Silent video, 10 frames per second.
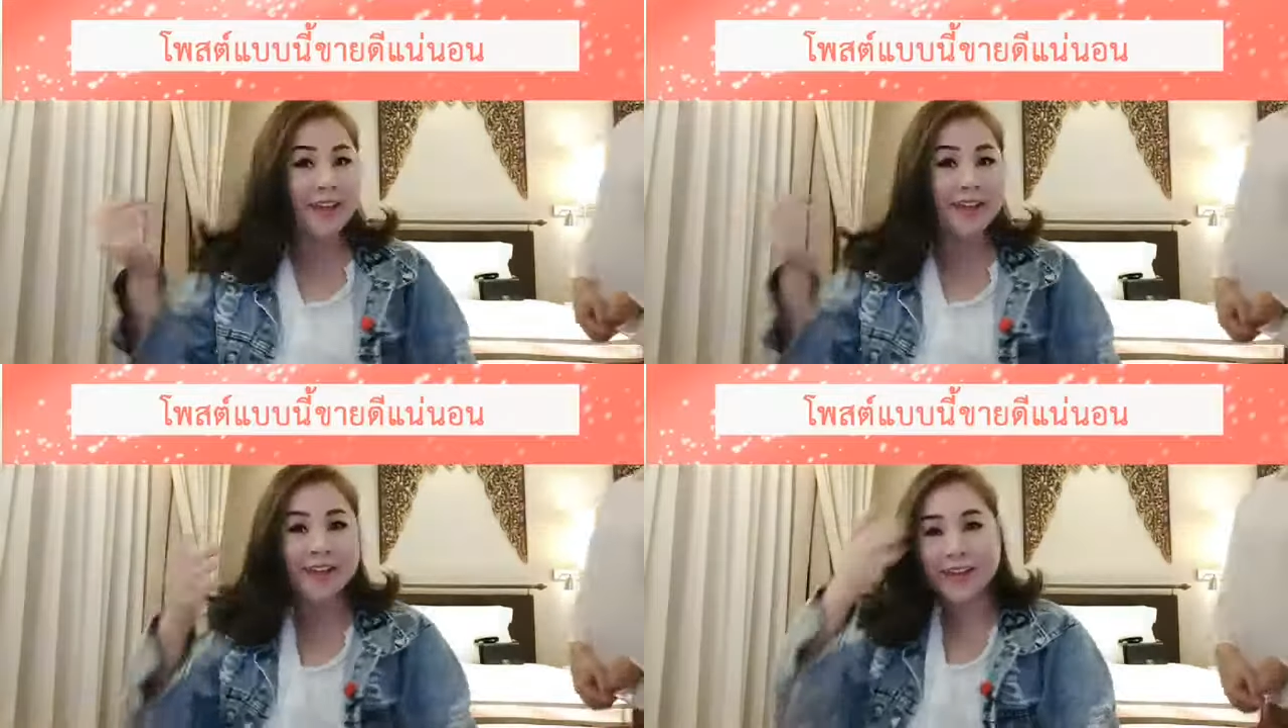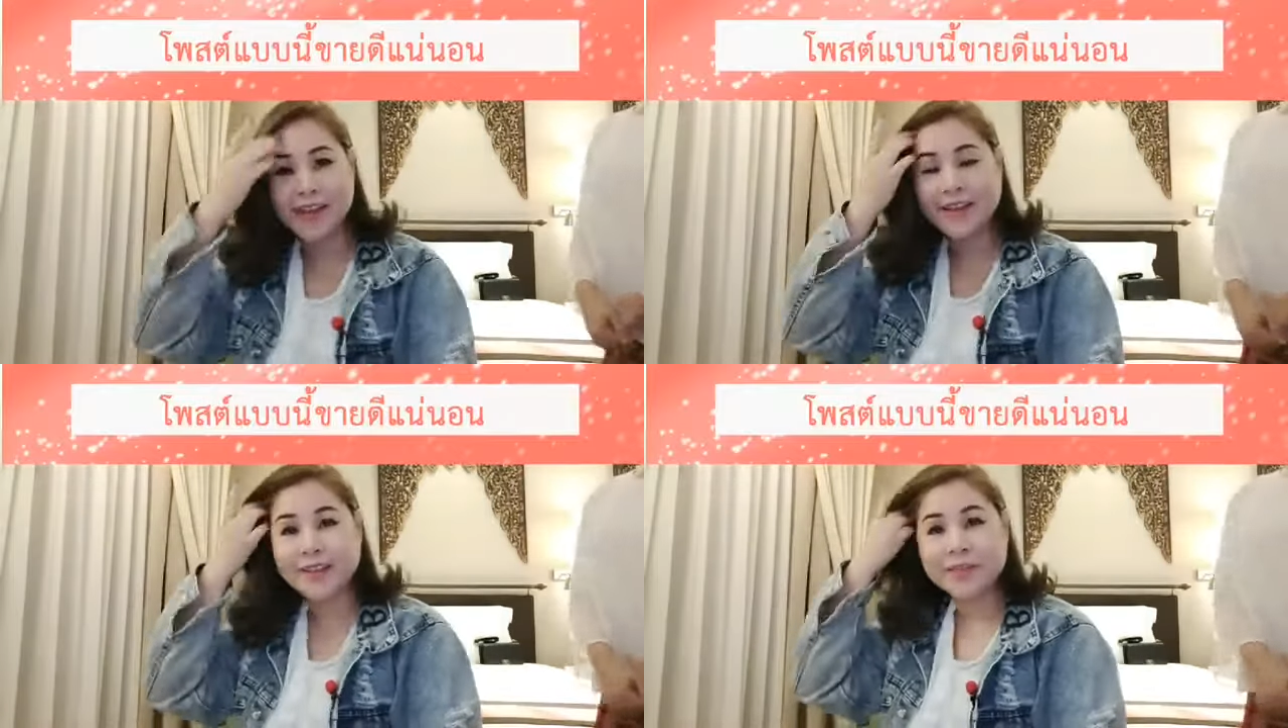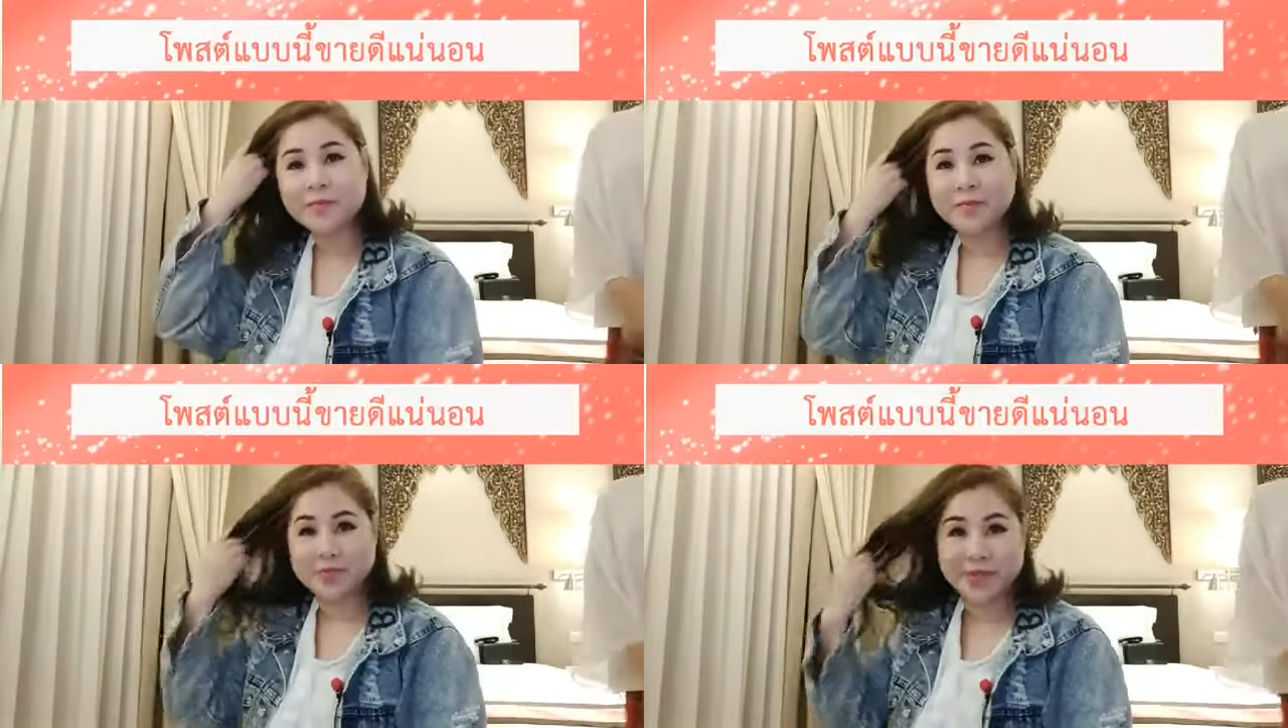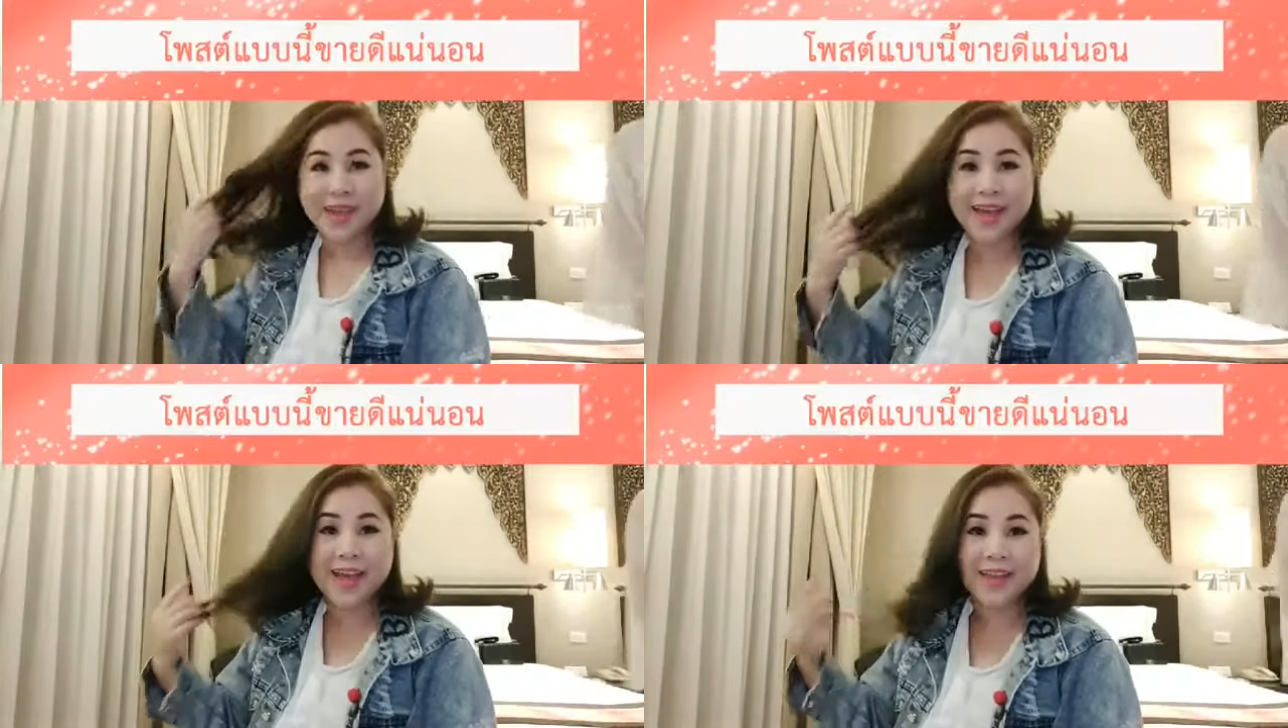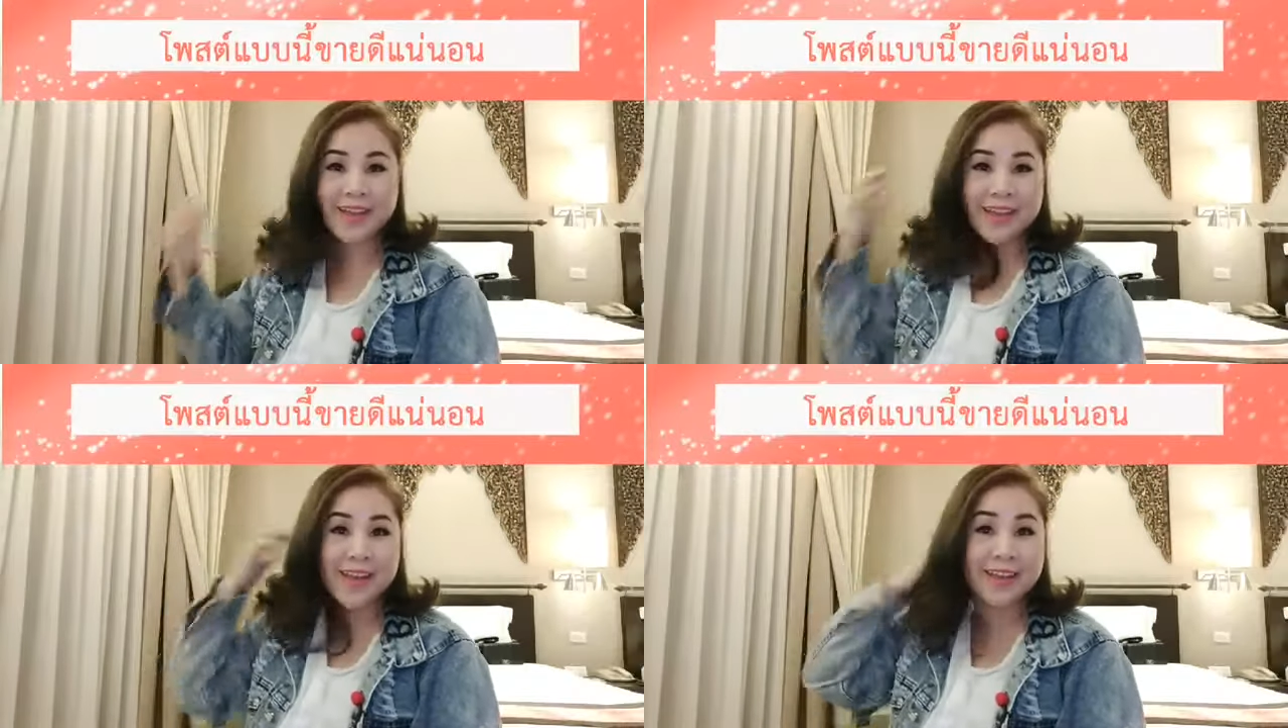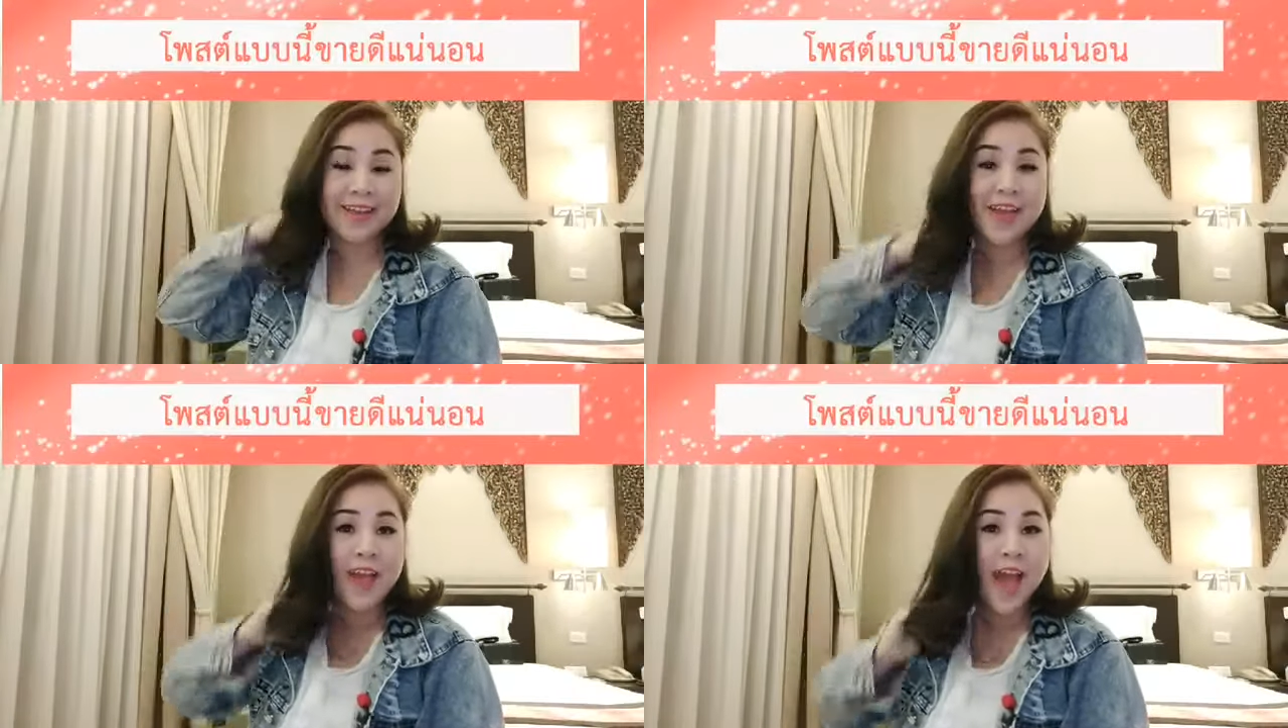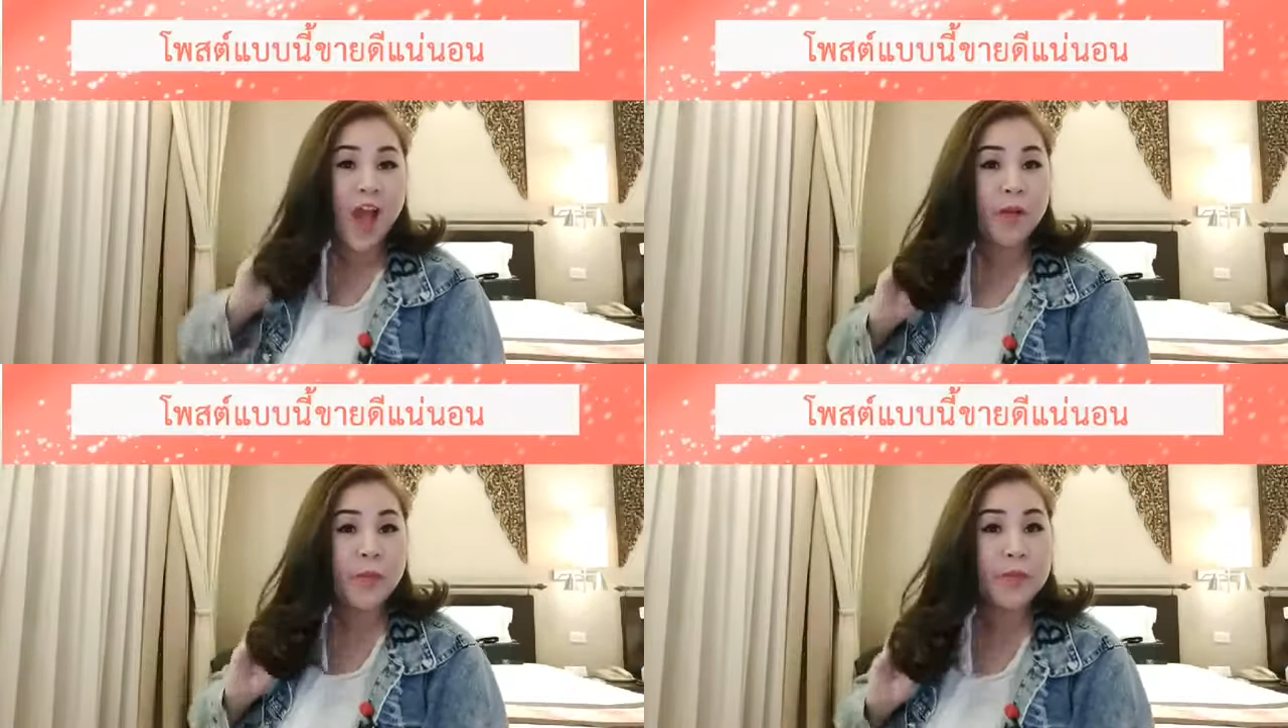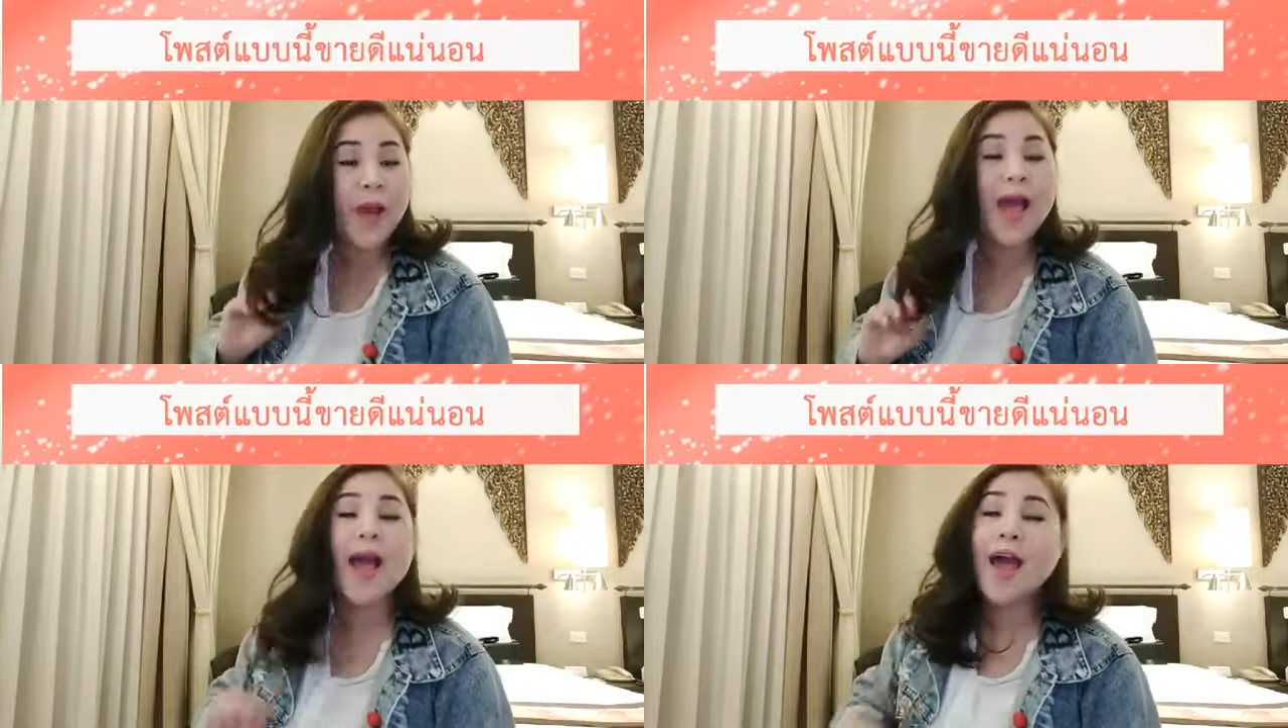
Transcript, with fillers: ยังไง ยังไงยังไง ยังไงยังไง เอาเป็นว่า